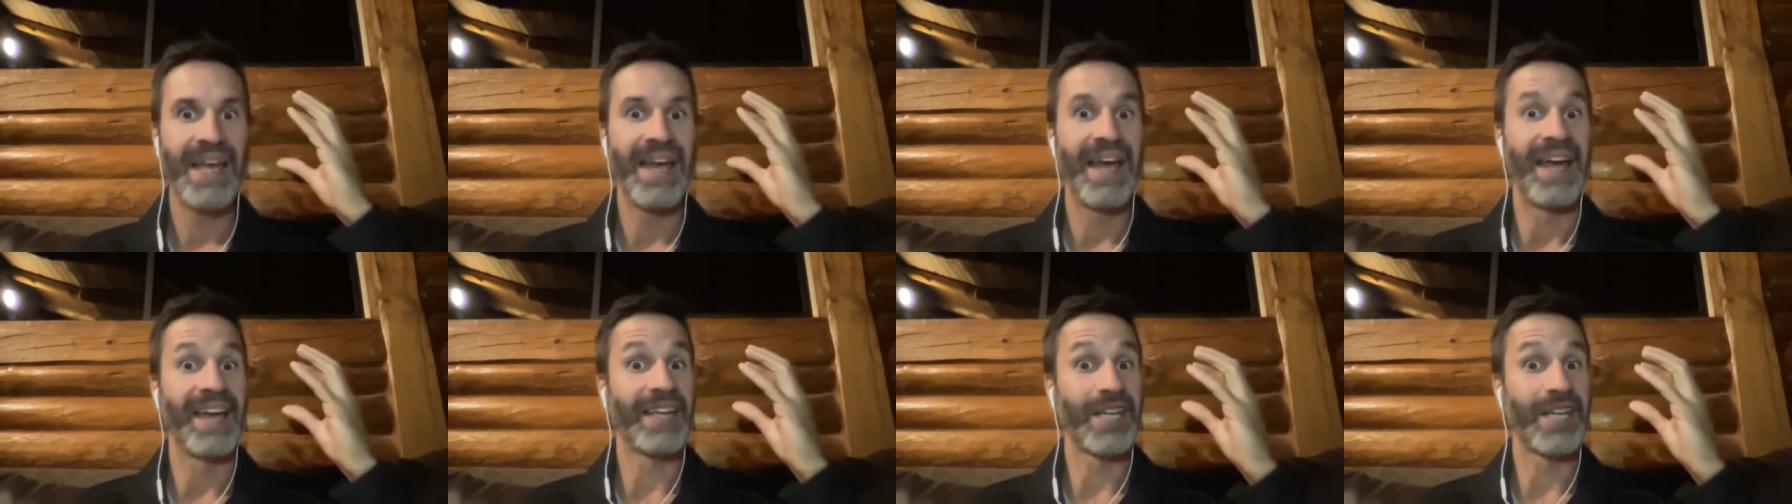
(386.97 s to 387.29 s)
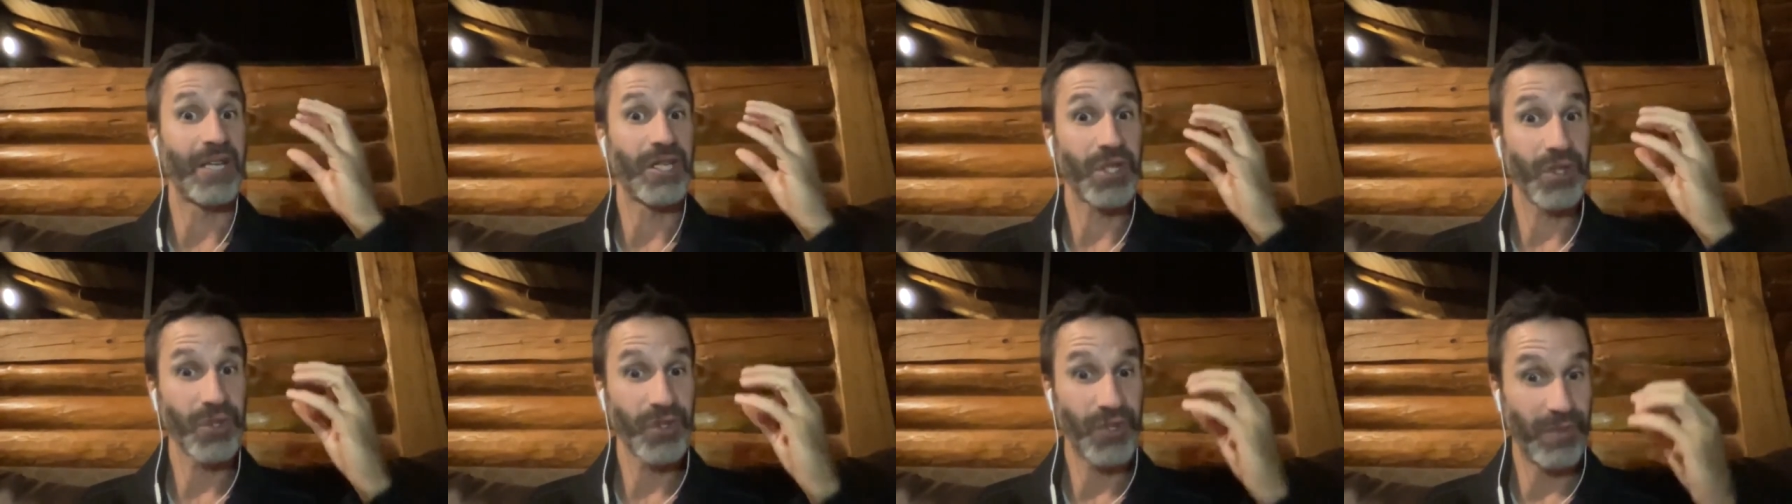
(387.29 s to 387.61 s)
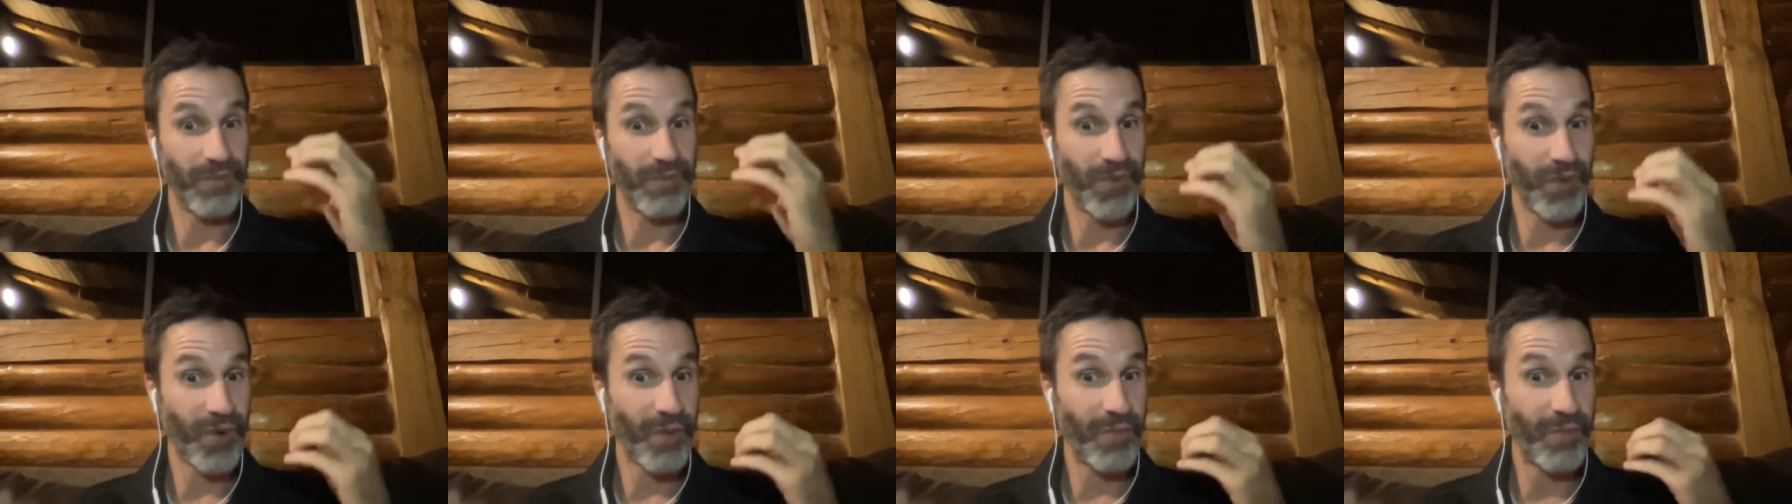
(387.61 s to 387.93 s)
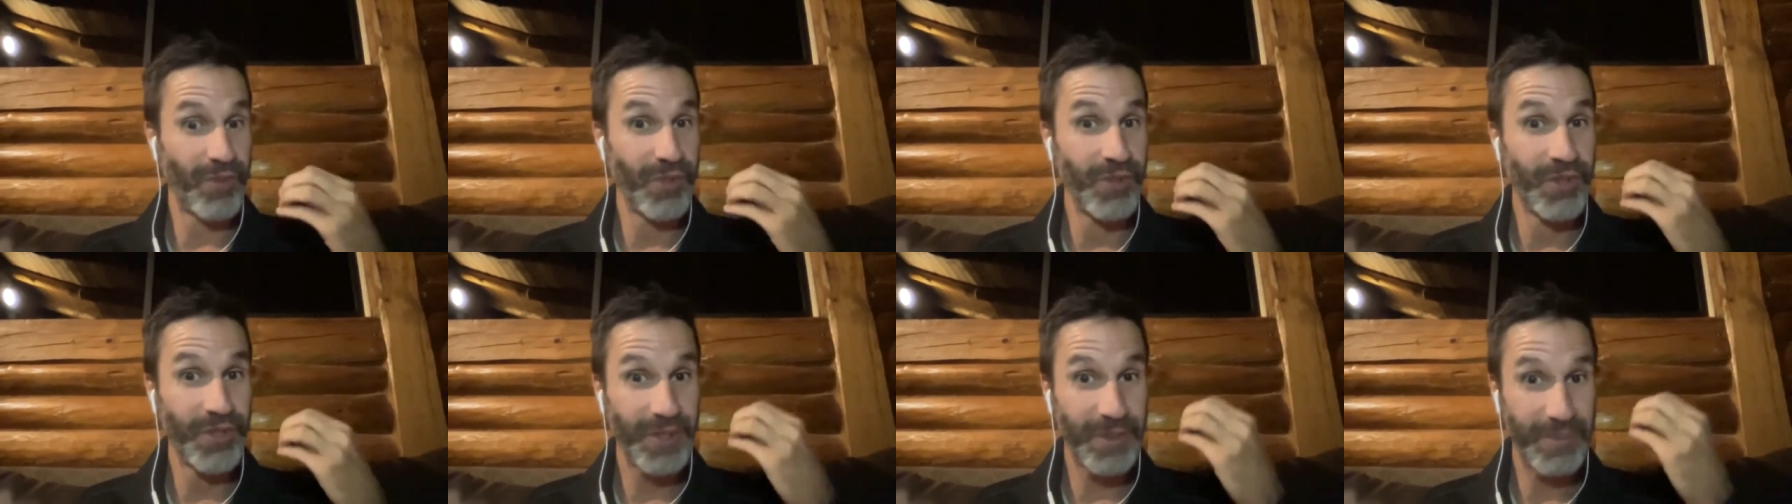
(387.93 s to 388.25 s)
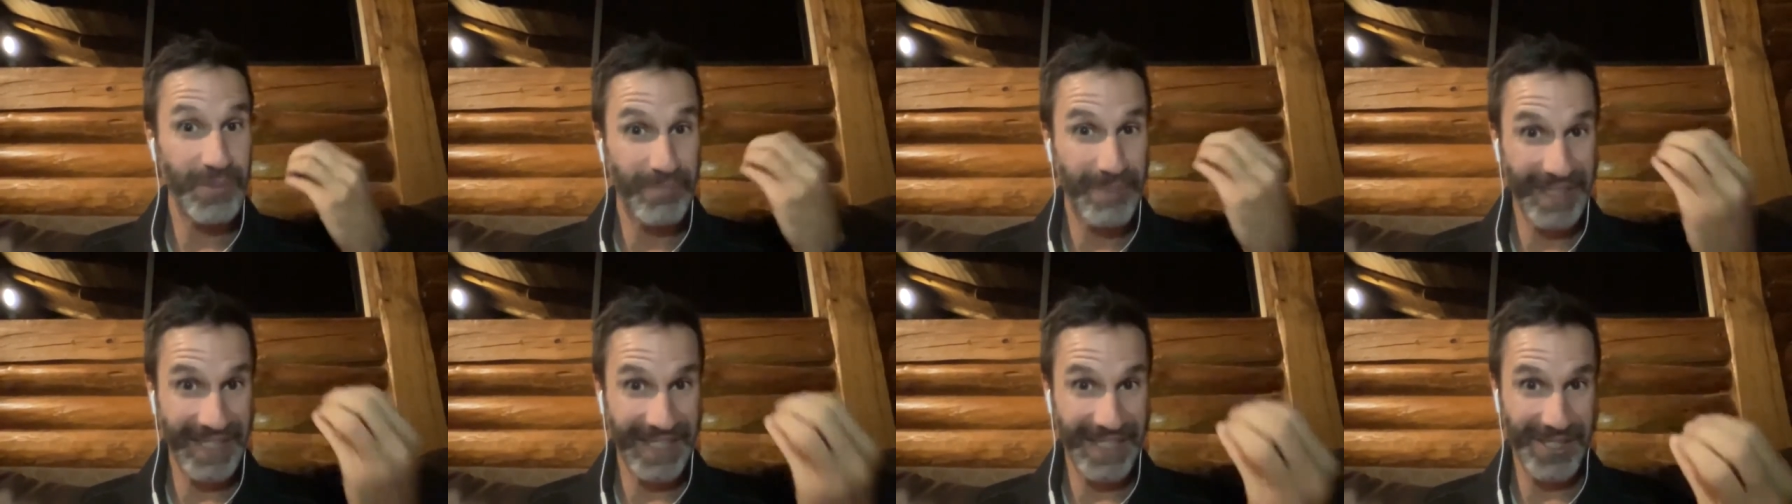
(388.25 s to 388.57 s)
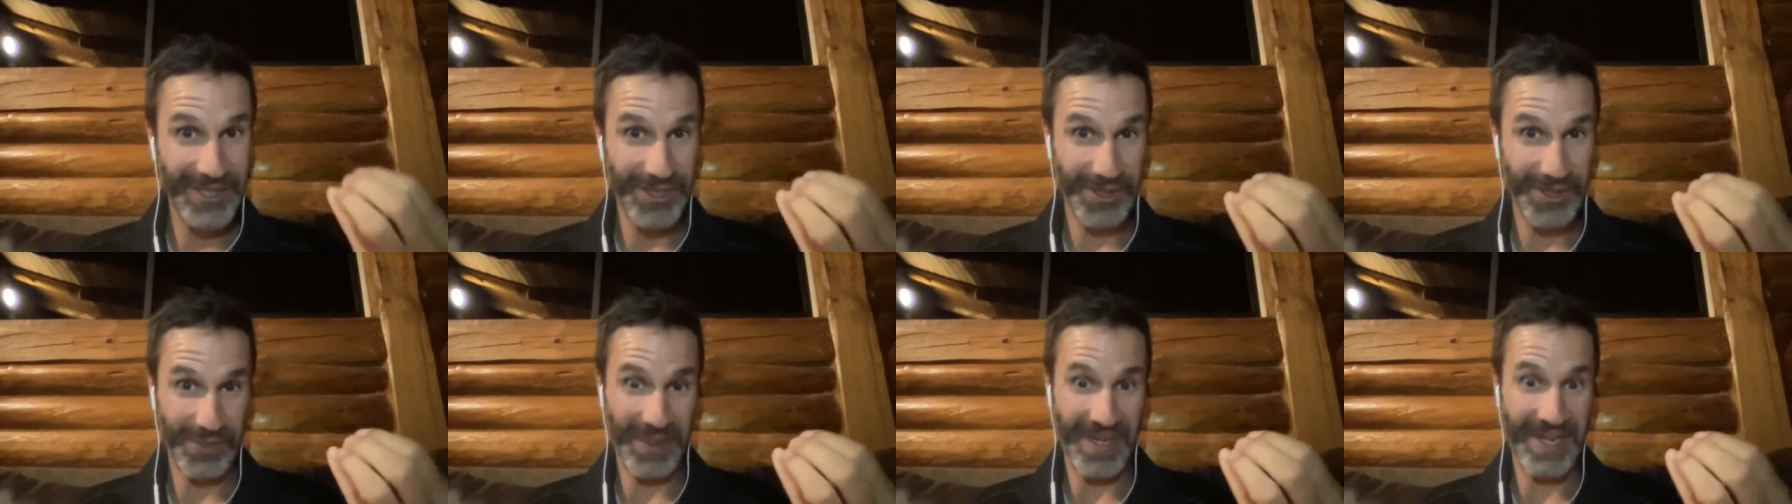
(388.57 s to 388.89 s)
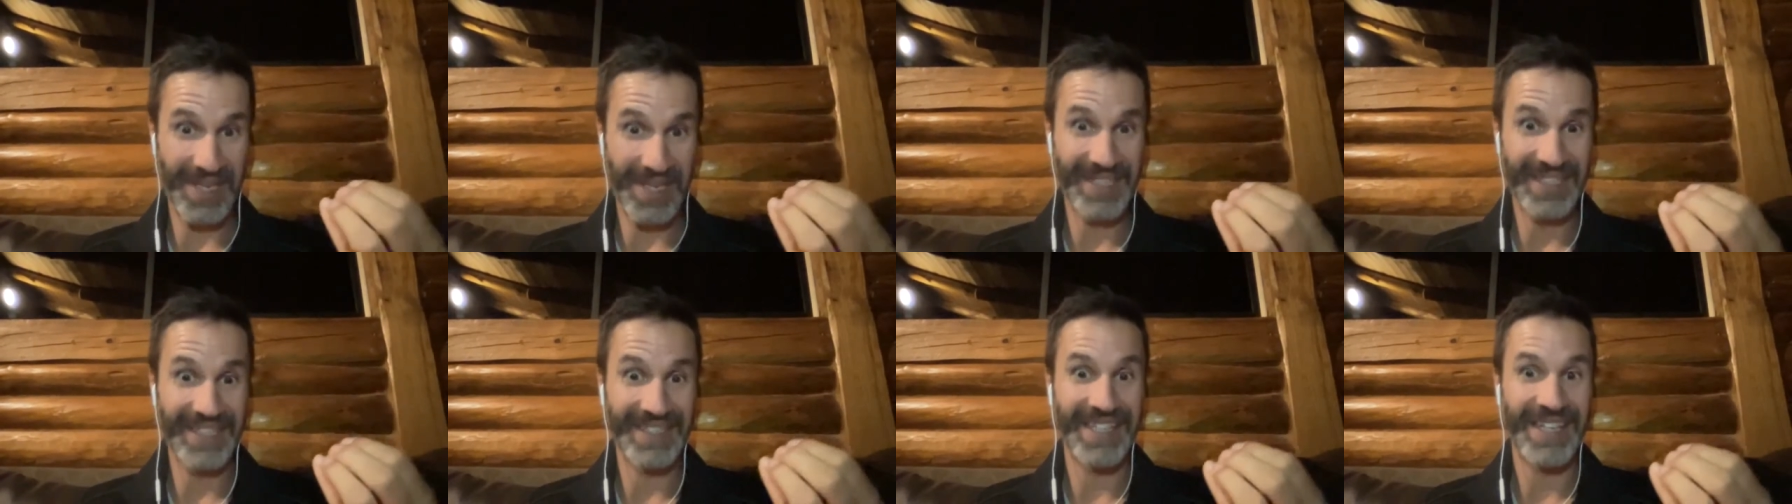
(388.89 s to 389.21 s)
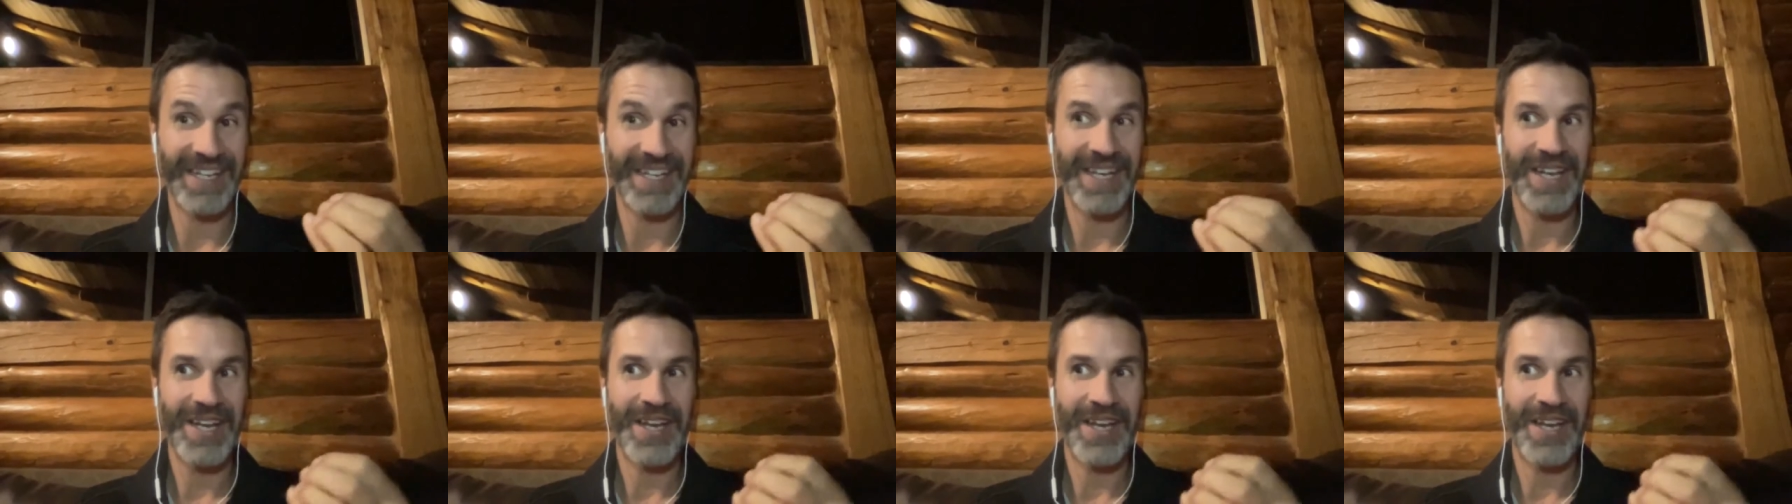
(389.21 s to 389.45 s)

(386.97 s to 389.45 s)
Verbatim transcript: à quelque chose de beaucoup plus spirituel.